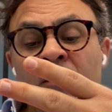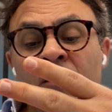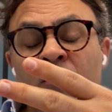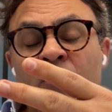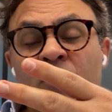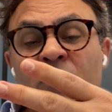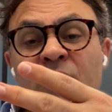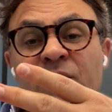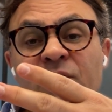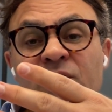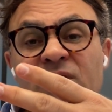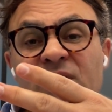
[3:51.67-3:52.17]

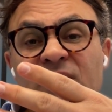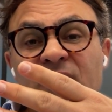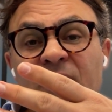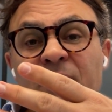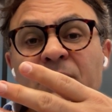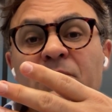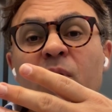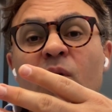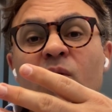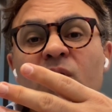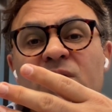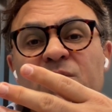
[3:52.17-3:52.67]
Quando você
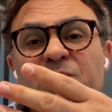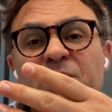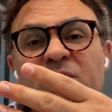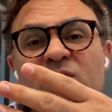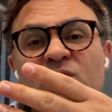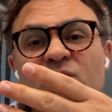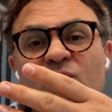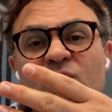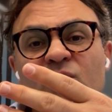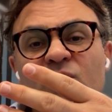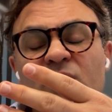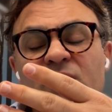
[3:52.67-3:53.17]
tem boas
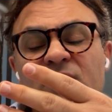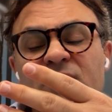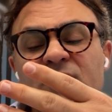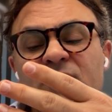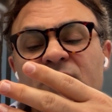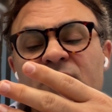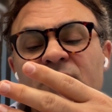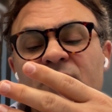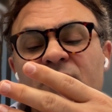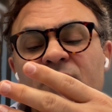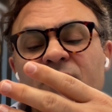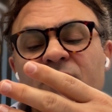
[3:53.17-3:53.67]

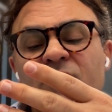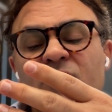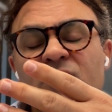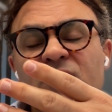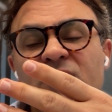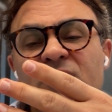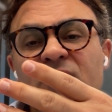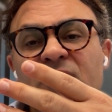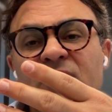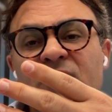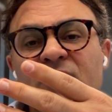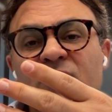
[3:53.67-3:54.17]
pessoas,
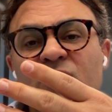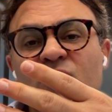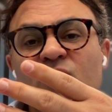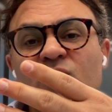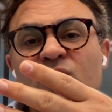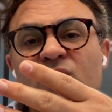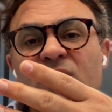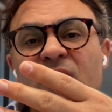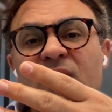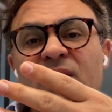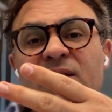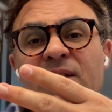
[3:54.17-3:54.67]
você
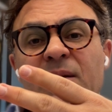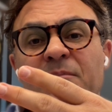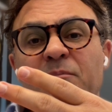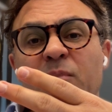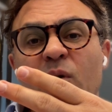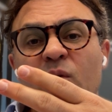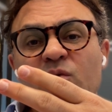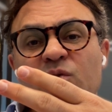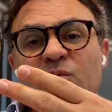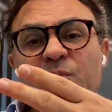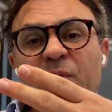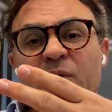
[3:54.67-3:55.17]
sustenta
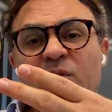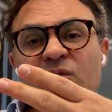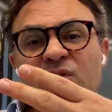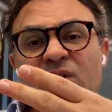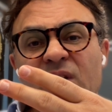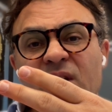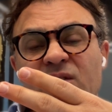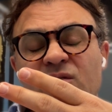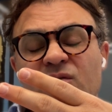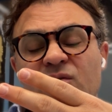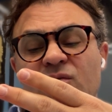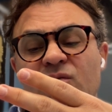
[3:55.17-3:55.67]
bons
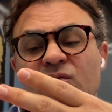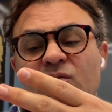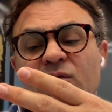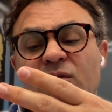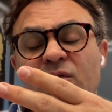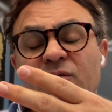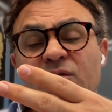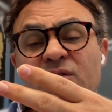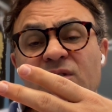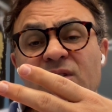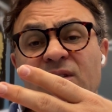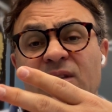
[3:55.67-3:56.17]
processos.
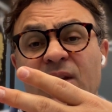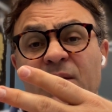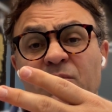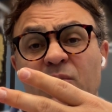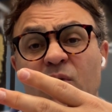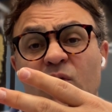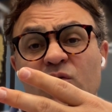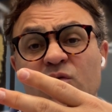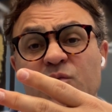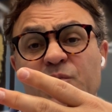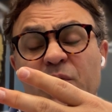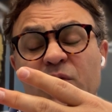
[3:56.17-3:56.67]
Quando você tem
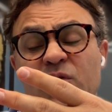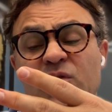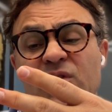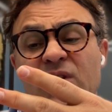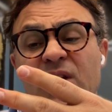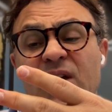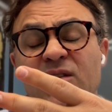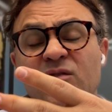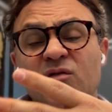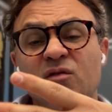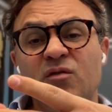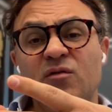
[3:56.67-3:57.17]
bons
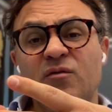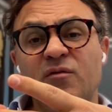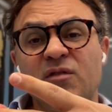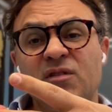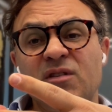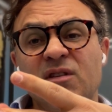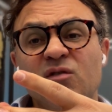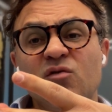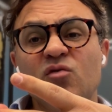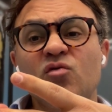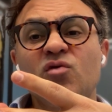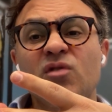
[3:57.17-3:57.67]
processos,
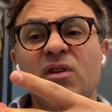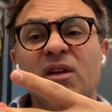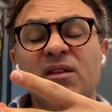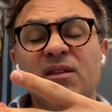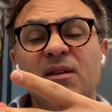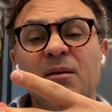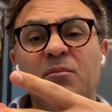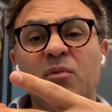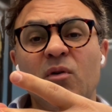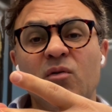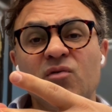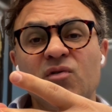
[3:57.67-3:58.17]
você
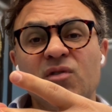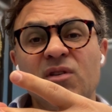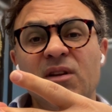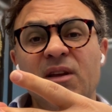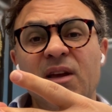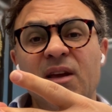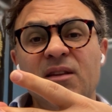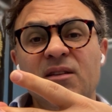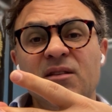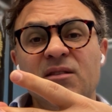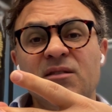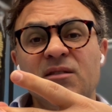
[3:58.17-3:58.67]
sustenta bons
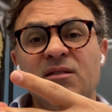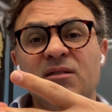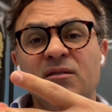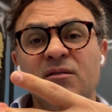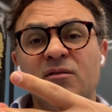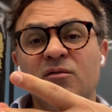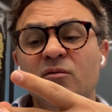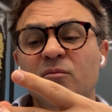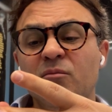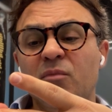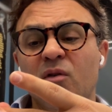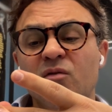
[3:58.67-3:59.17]
clientes.
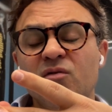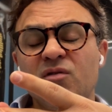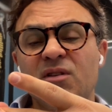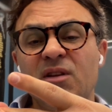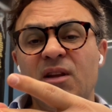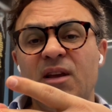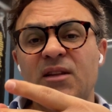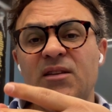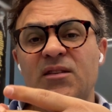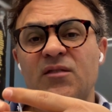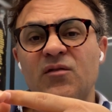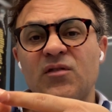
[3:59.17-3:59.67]
Com bons
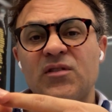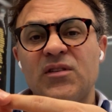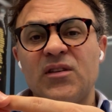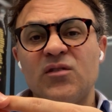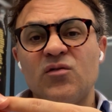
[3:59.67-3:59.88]
clientes, você